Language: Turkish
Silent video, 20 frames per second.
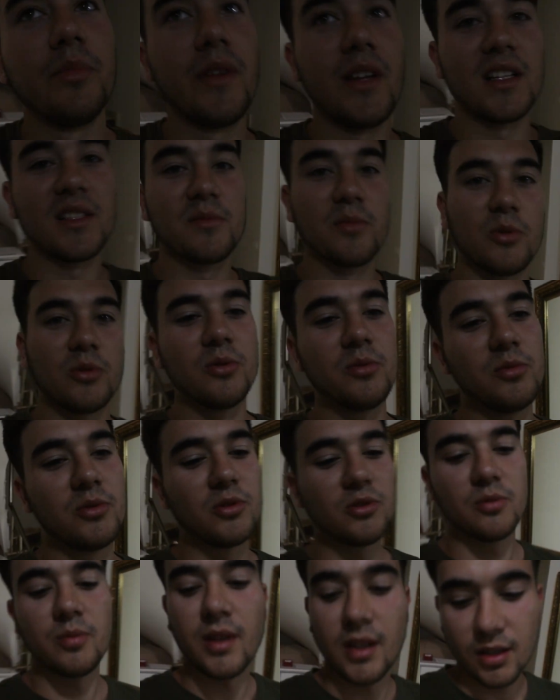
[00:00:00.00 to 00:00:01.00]
biraz modum
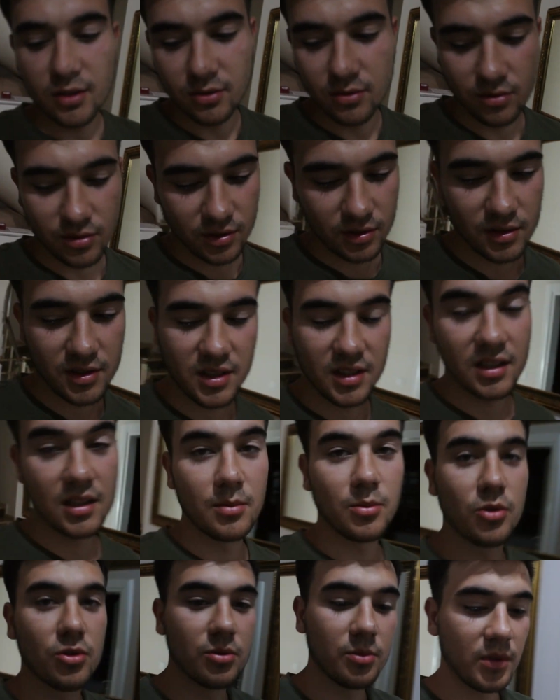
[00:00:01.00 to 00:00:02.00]
düştü belki duş alınca yine
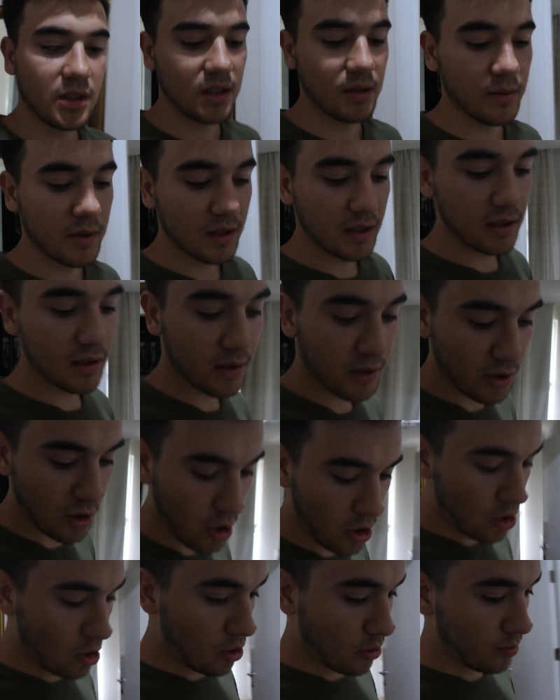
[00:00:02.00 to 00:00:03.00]
modum yerime gelir.
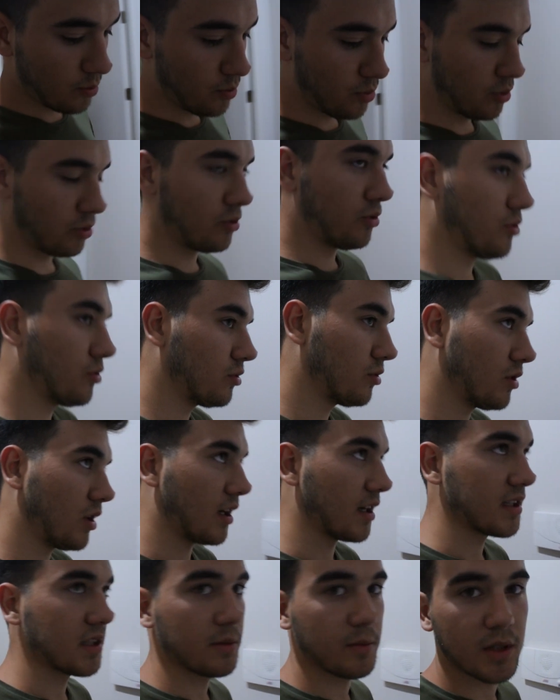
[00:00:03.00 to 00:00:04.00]
Bugün
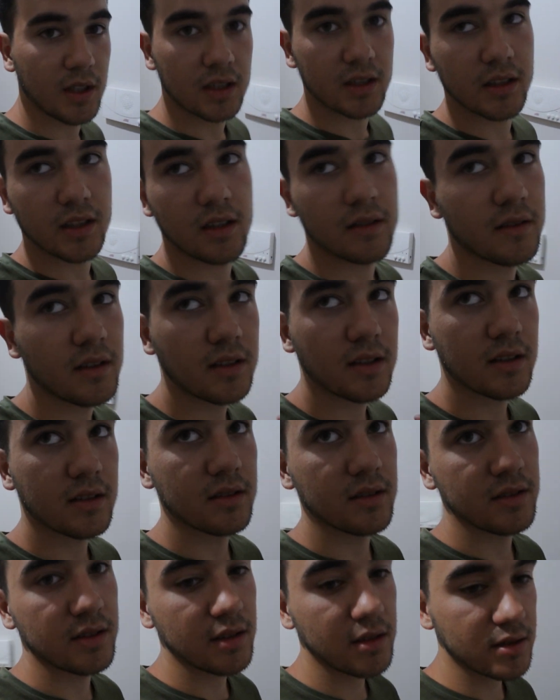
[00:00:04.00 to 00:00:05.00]
akşama kadar evde
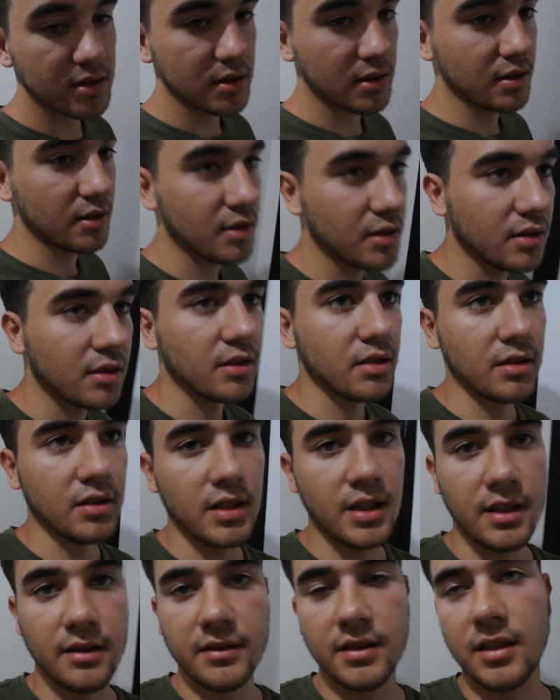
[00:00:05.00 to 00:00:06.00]
takılacağız.
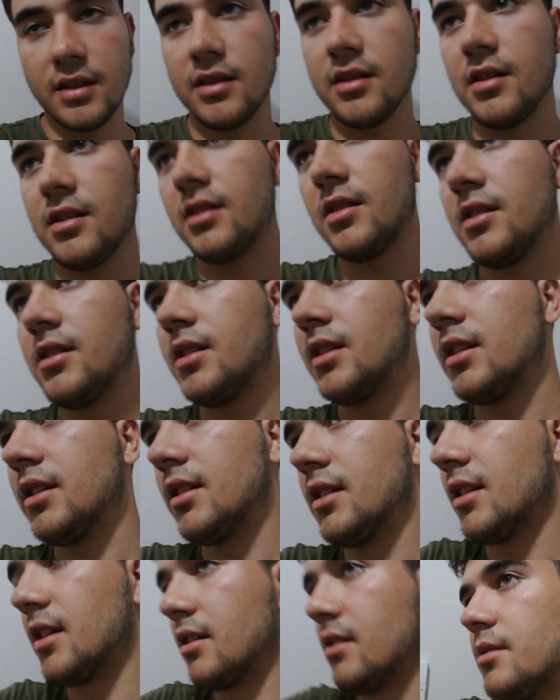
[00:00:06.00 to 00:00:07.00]
Ee, evde
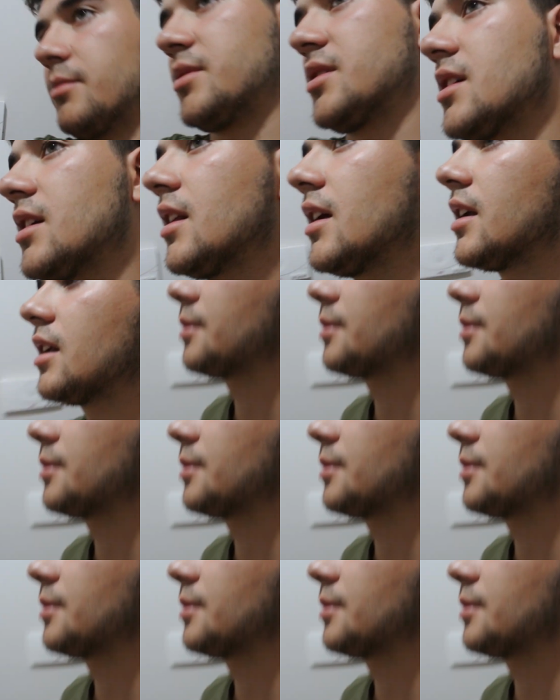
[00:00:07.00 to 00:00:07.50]
e, bir şeyler